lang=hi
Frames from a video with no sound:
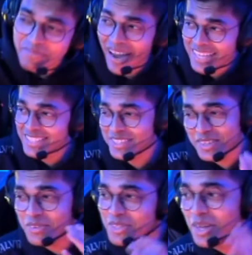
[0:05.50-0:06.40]
भाई सुनो
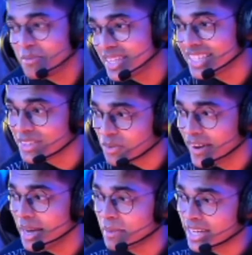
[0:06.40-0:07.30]
मुझे अभी हुआ
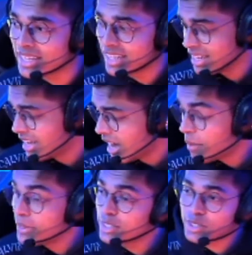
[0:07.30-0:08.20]
है भाई
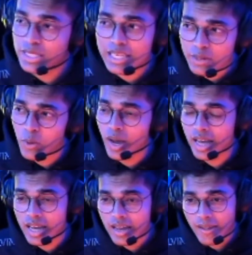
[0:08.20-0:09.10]
अभी जो सीन हुआ
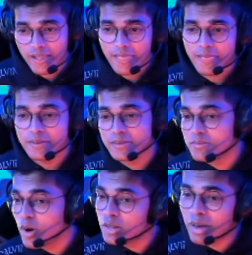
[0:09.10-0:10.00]
है
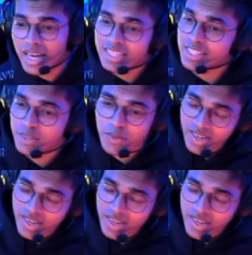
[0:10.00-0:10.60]
बहुत भारी सीन हुआ